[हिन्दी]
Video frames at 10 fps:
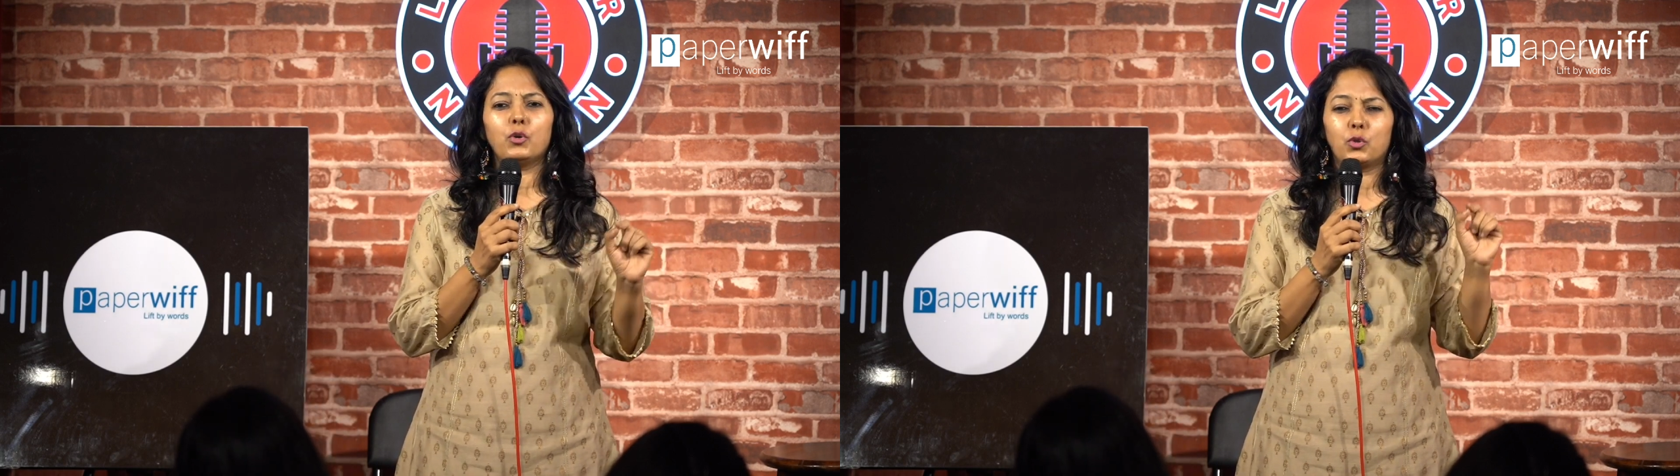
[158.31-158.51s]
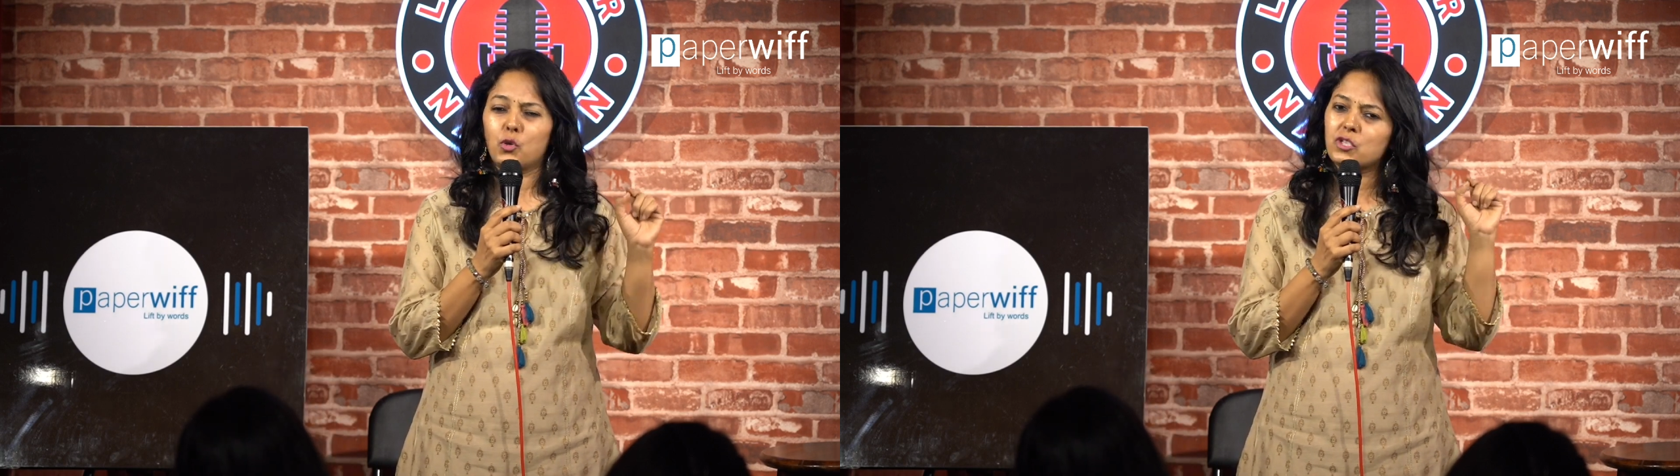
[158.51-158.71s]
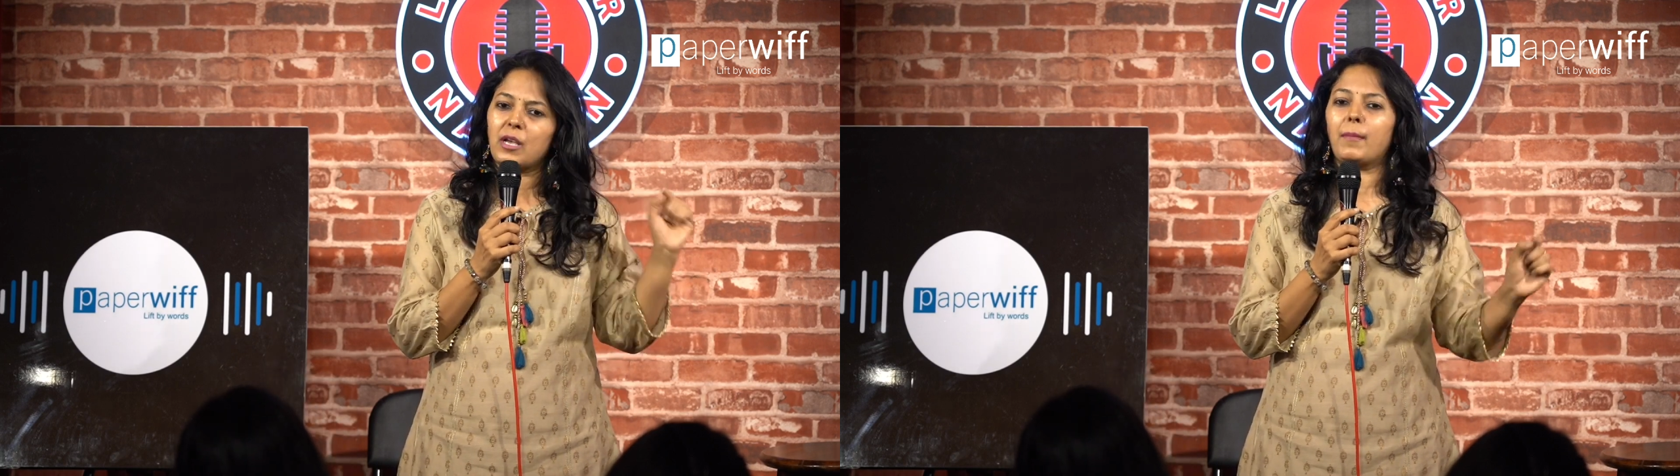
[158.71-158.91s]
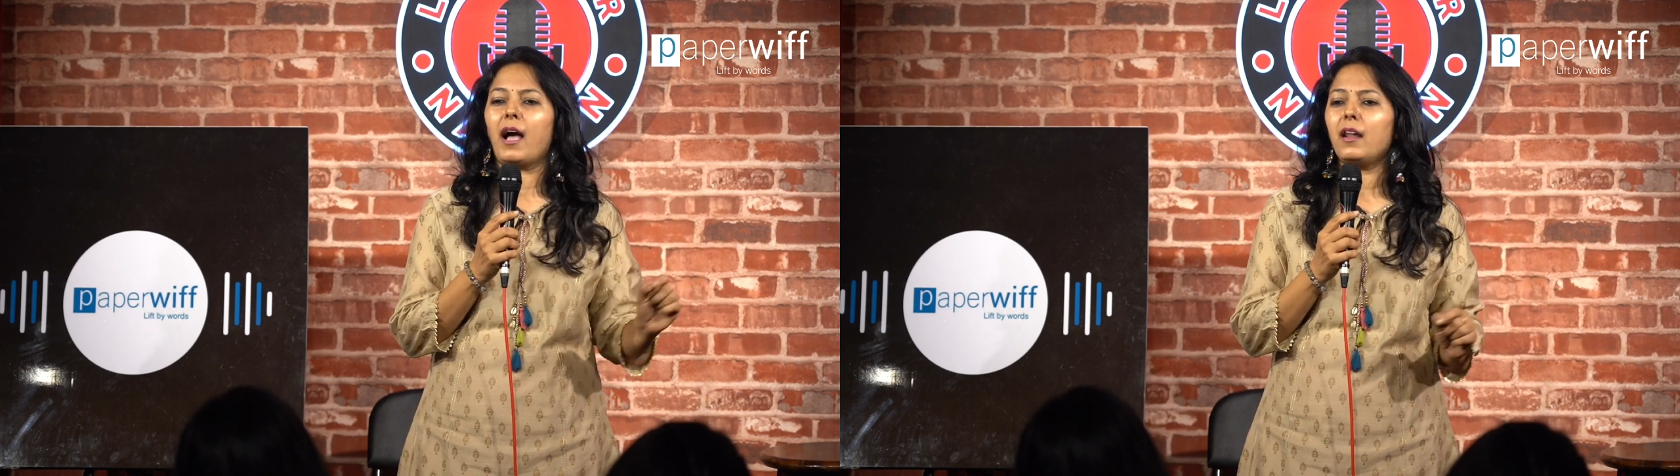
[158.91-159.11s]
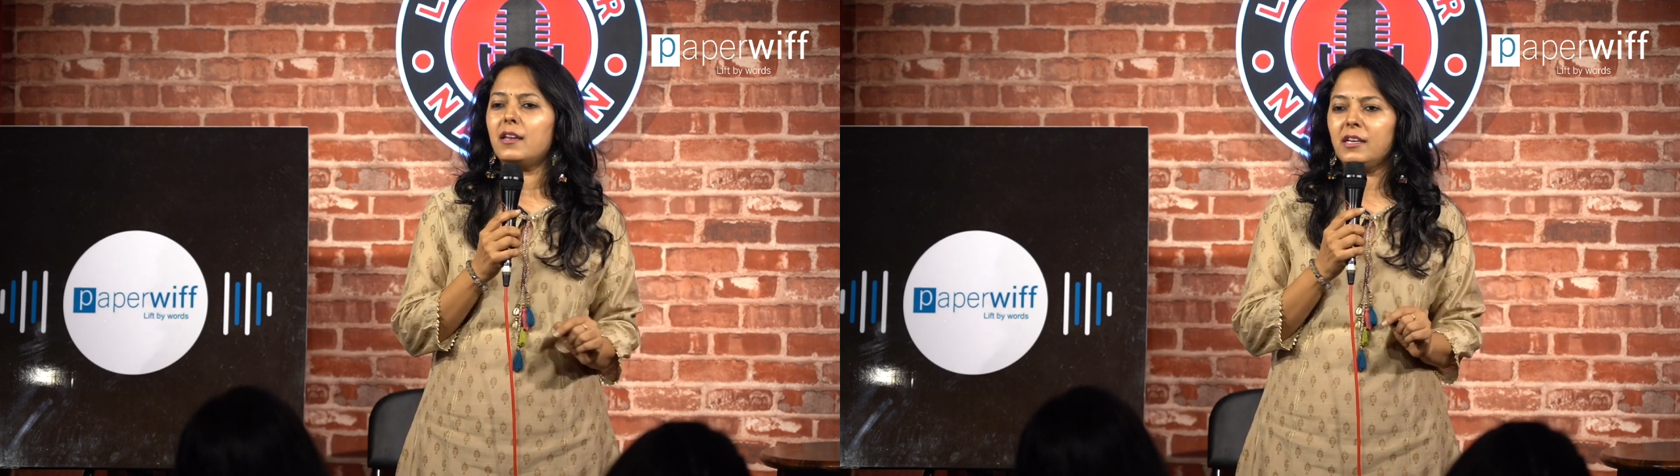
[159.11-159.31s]
खुद को
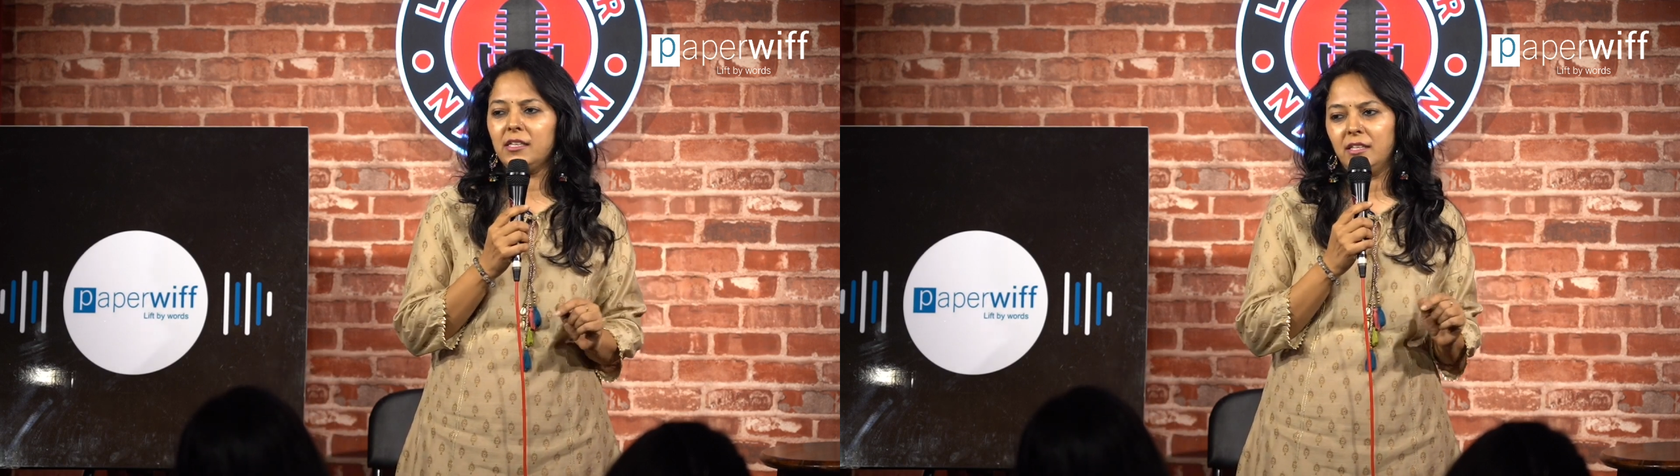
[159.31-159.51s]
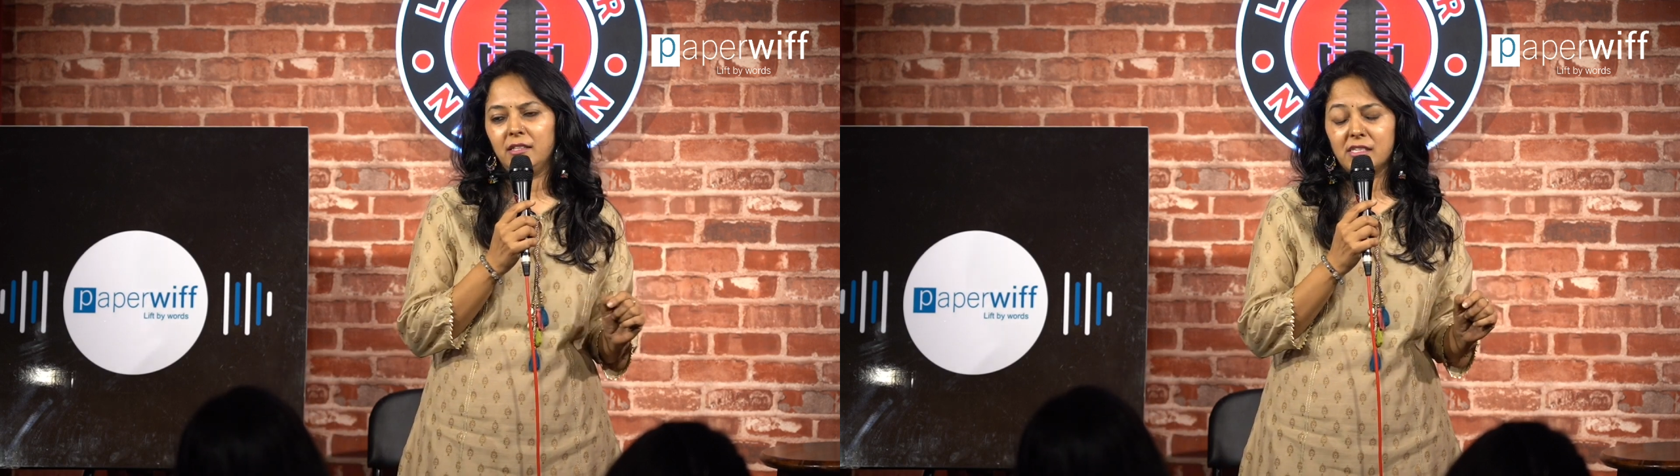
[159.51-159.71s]
संभाल